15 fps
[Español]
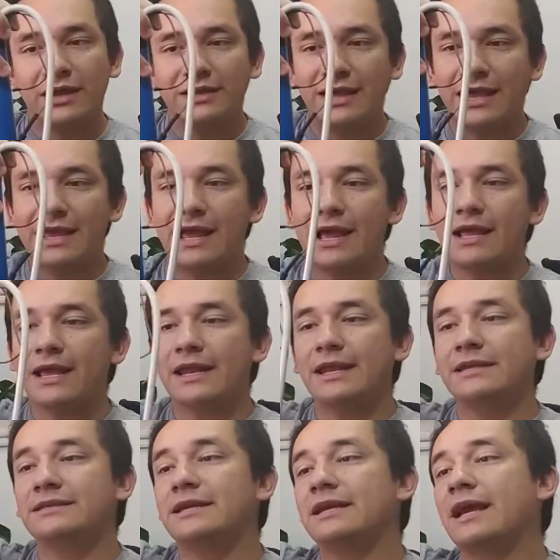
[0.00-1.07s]
que tenga, en
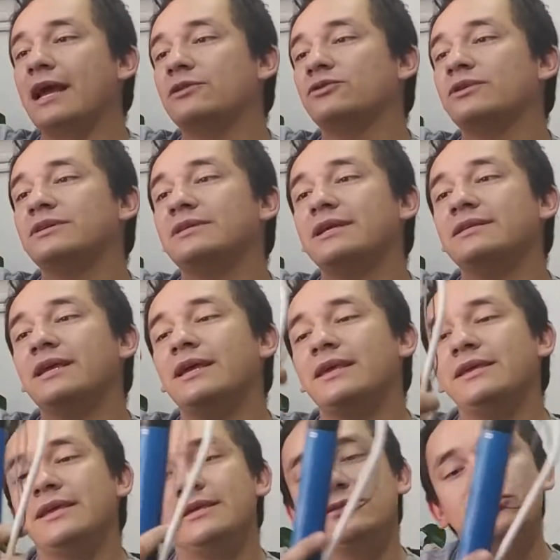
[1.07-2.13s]
este caso este es
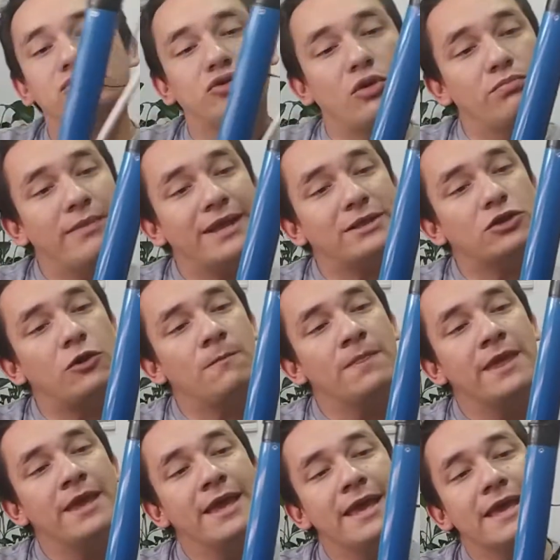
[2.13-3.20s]
de 10 newton metro,
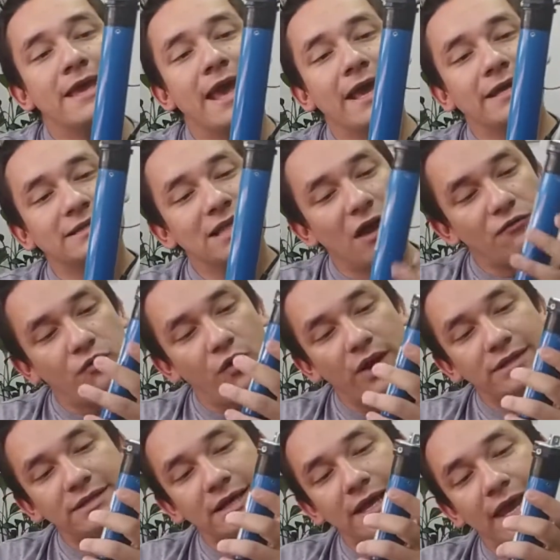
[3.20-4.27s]
que es la
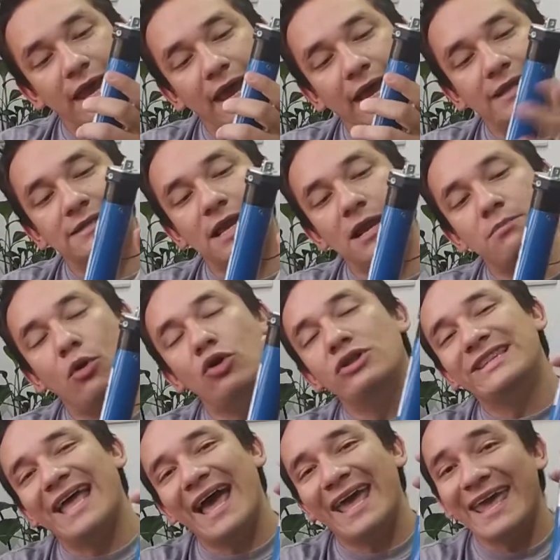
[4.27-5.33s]
fuerza que ejerce el
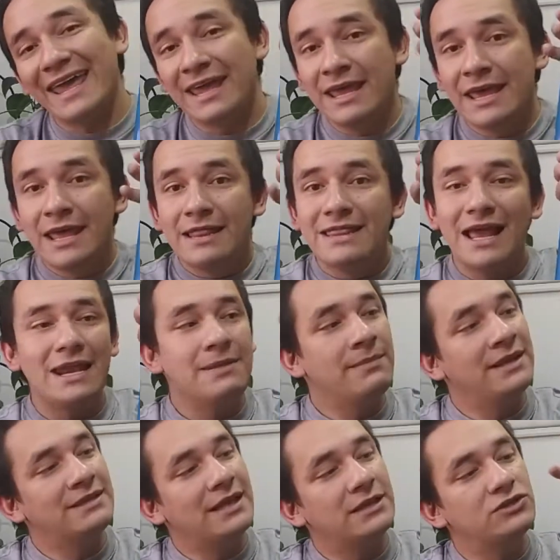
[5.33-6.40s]
voltaje de
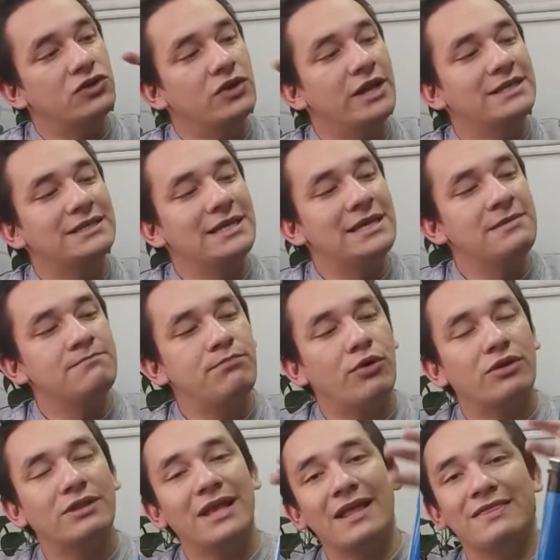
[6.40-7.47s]
alimentación es
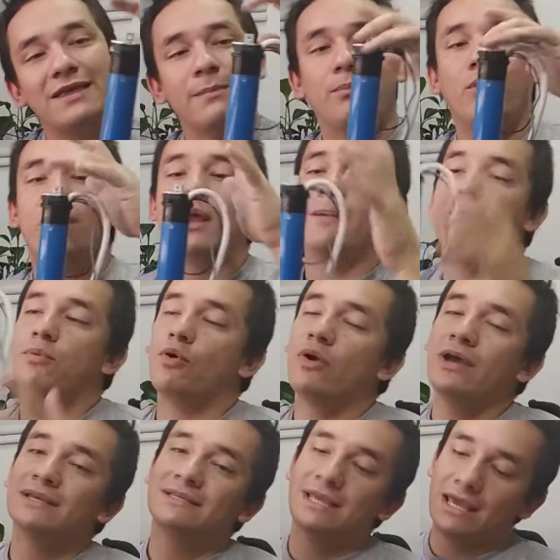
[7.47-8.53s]
importante, por ejemplo
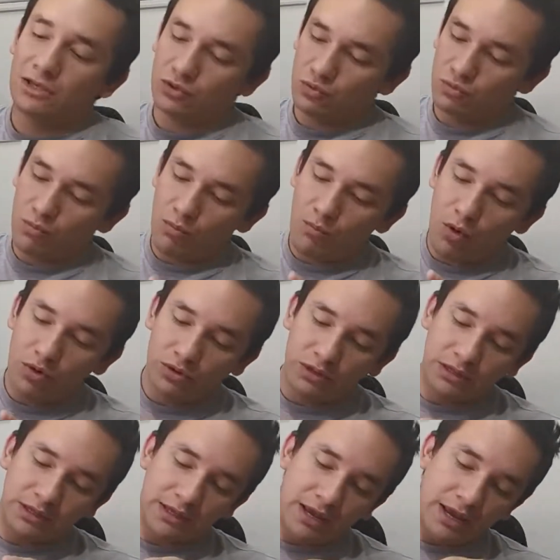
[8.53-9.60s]
este es un
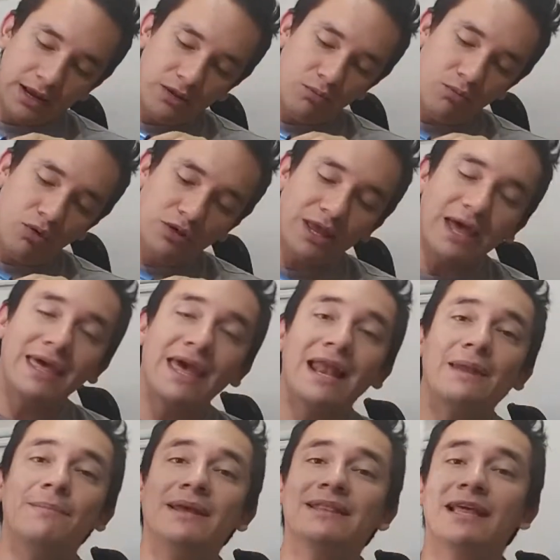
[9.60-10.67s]
tiene un voltaje de
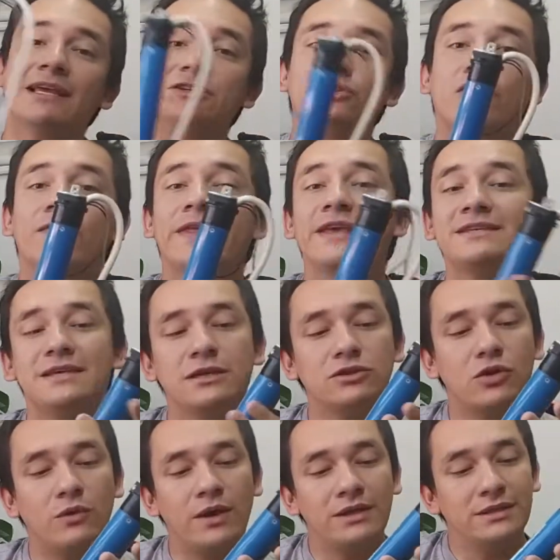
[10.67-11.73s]
alimentación de
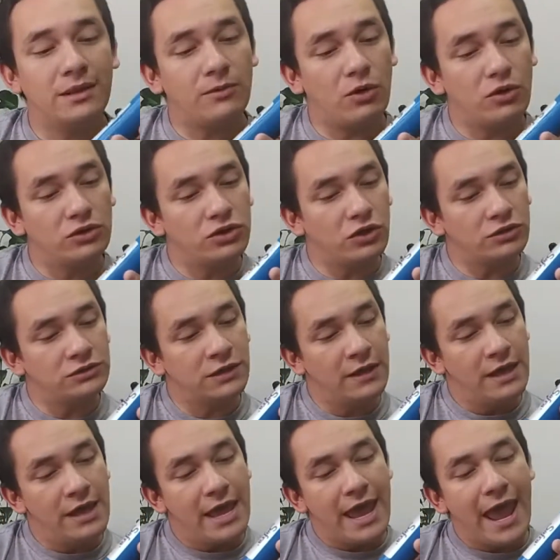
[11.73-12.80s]
120 voltios
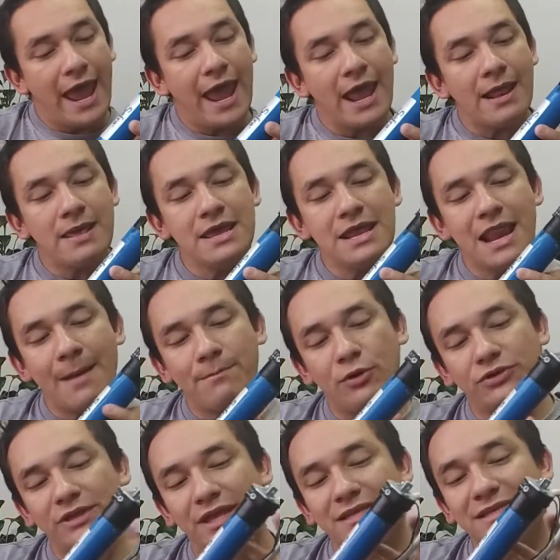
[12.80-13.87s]
eh, y la
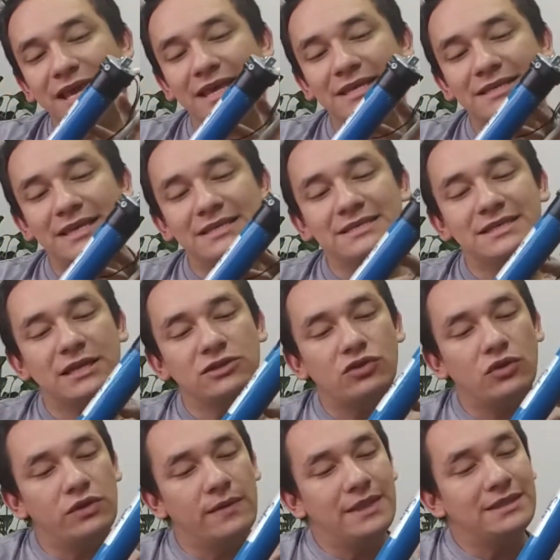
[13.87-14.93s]
potencia es de
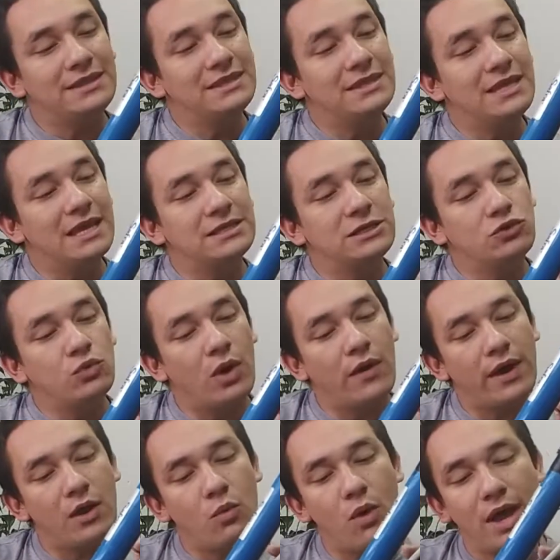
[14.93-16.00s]

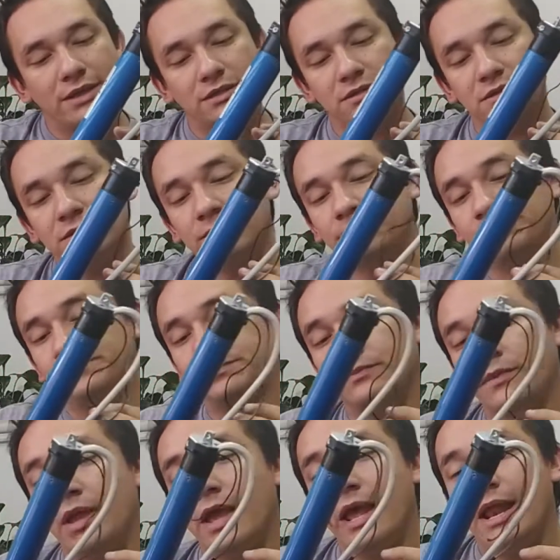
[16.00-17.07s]
119 watts.
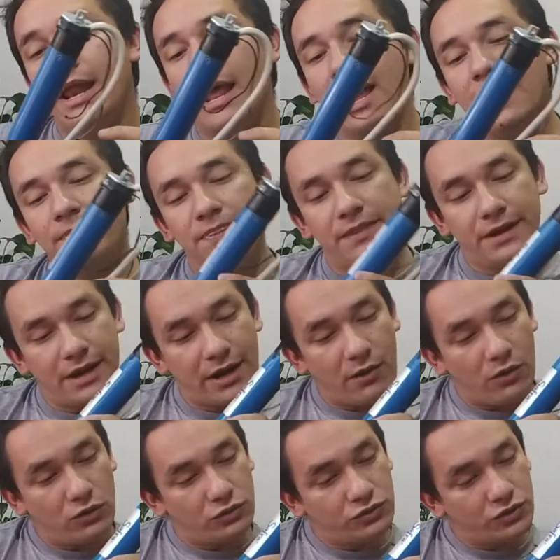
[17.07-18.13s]
Las
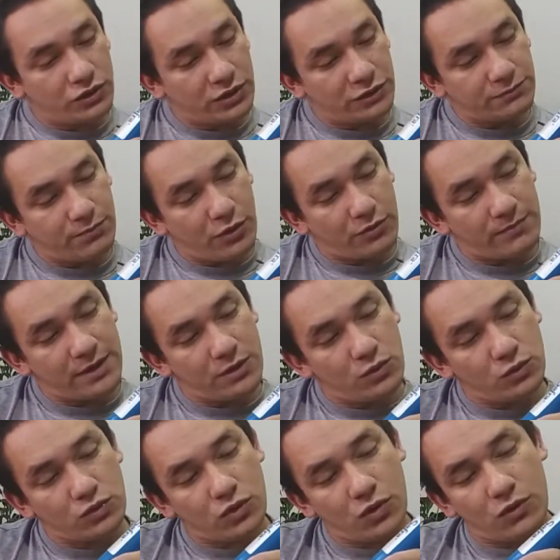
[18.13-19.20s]
revoluciones por
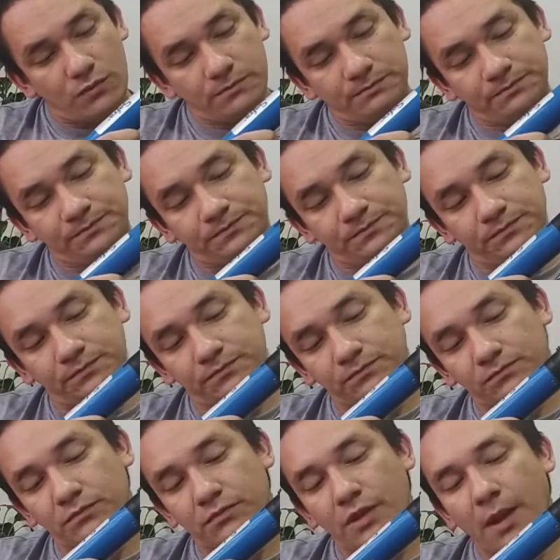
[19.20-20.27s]
minuto,
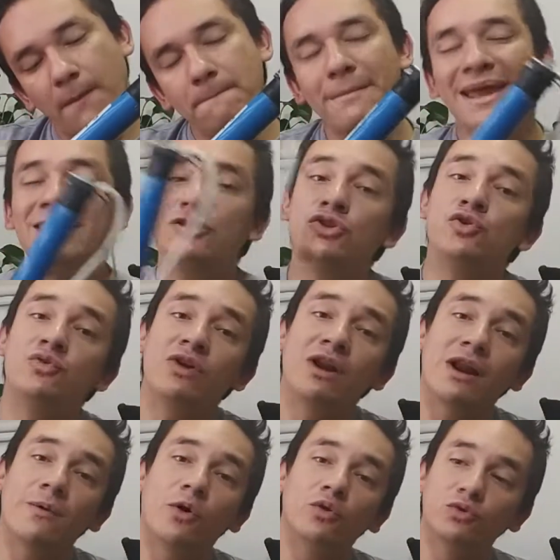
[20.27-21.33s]
21
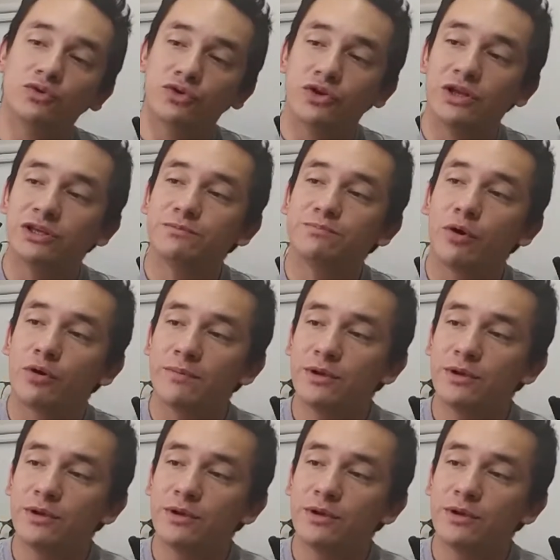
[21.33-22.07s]
revoluciones por